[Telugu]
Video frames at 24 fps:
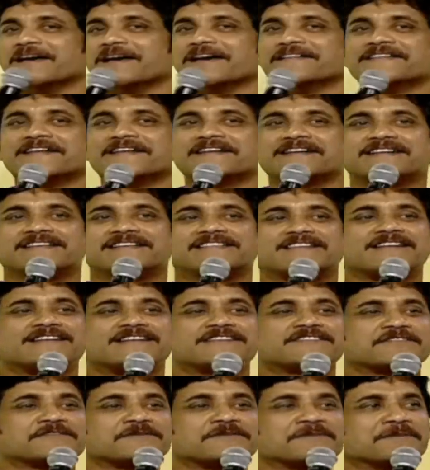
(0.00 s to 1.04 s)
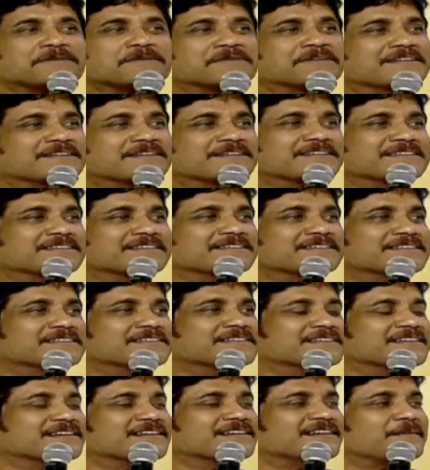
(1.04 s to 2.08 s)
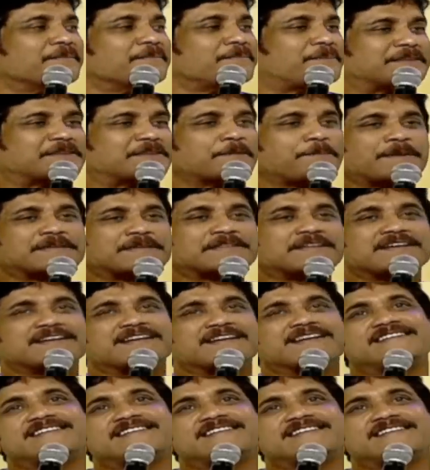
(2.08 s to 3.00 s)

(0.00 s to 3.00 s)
మీ అందరికీ తెలుసు పెద్ద పెద్ద